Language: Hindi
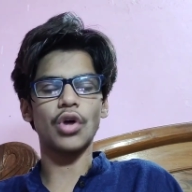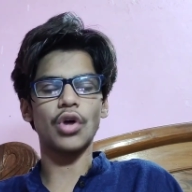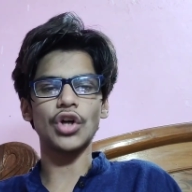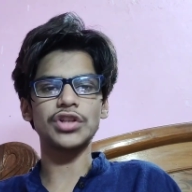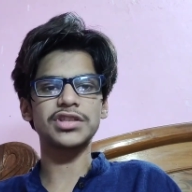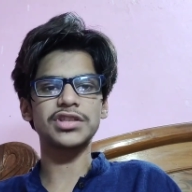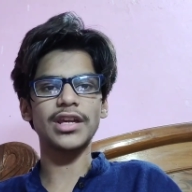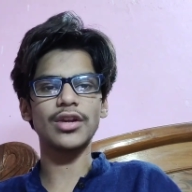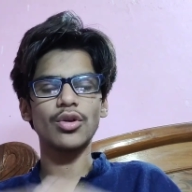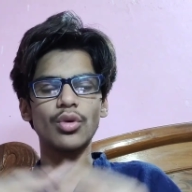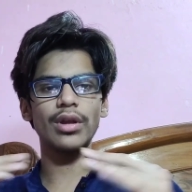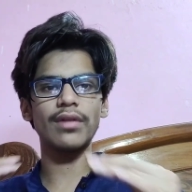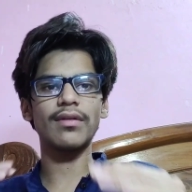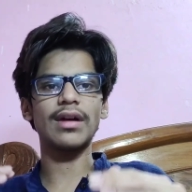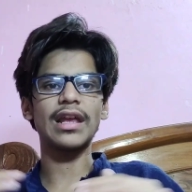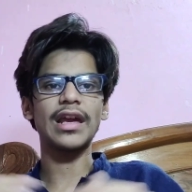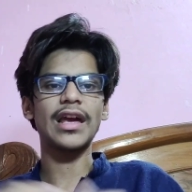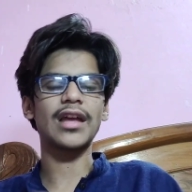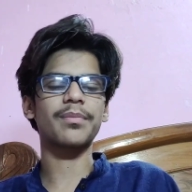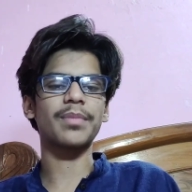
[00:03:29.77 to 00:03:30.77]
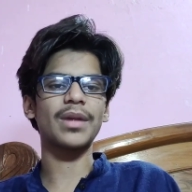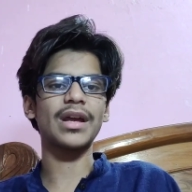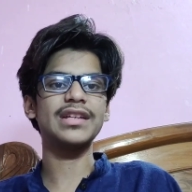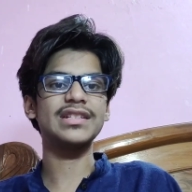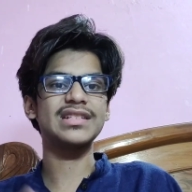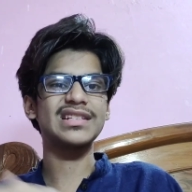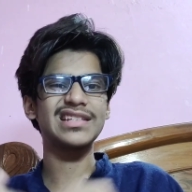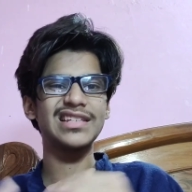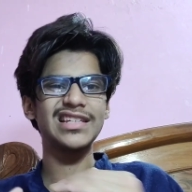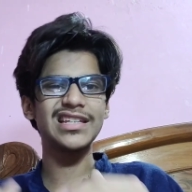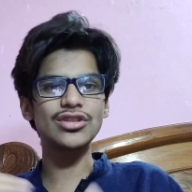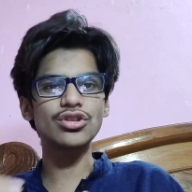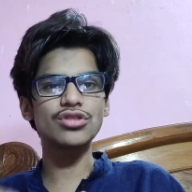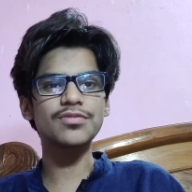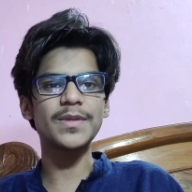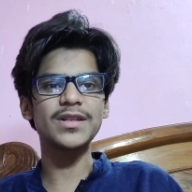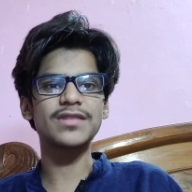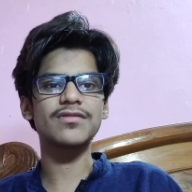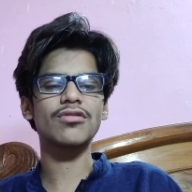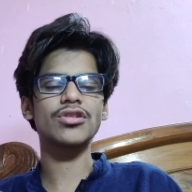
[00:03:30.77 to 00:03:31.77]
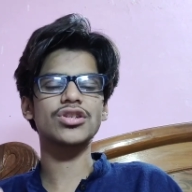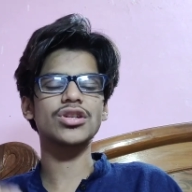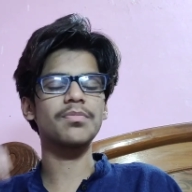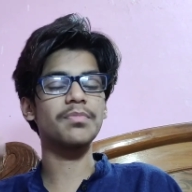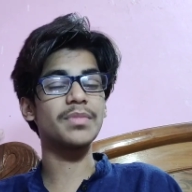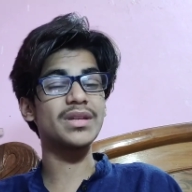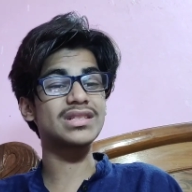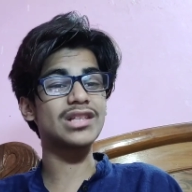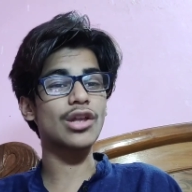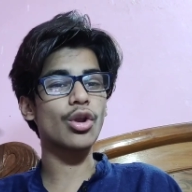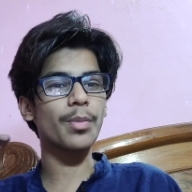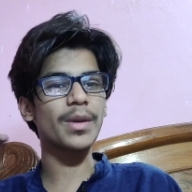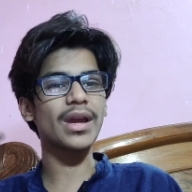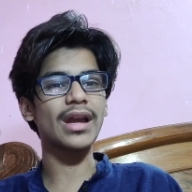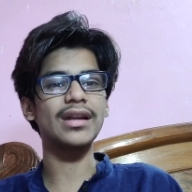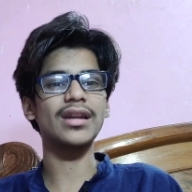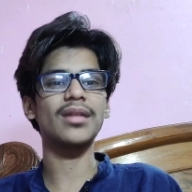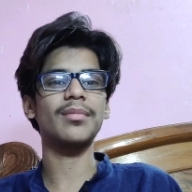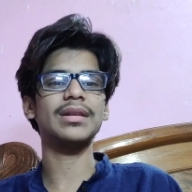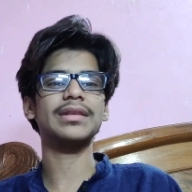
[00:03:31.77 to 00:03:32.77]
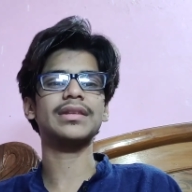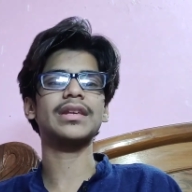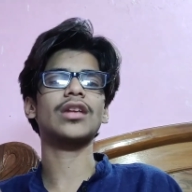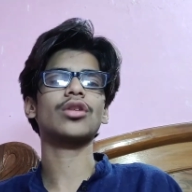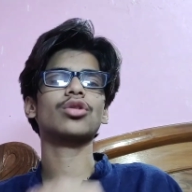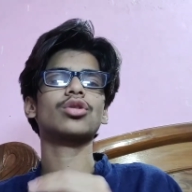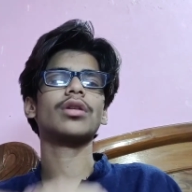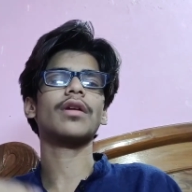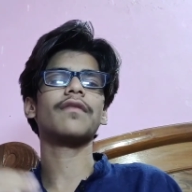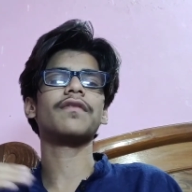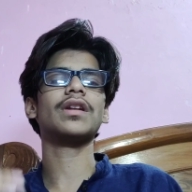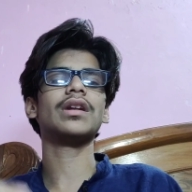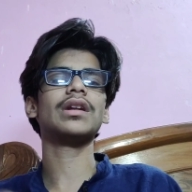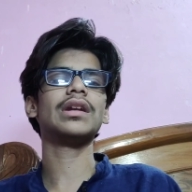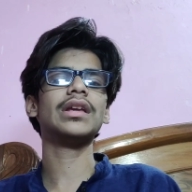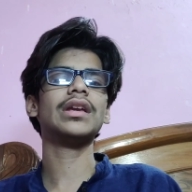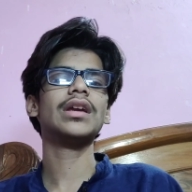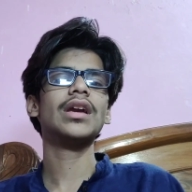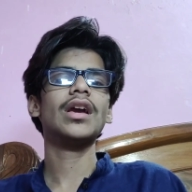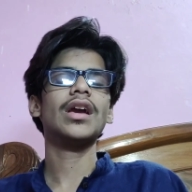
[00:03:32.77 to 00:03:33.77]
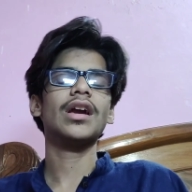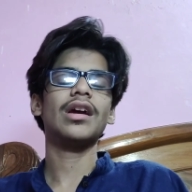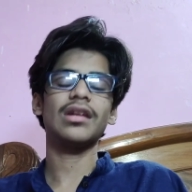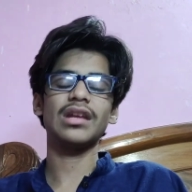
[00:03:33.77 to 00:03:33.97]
बहुत सही होने वाला है यार प्राइस ये जो स्पेसिफिकेशन बीस हज़ार रुपये के अंडर मिलती है तो डेफिनेटली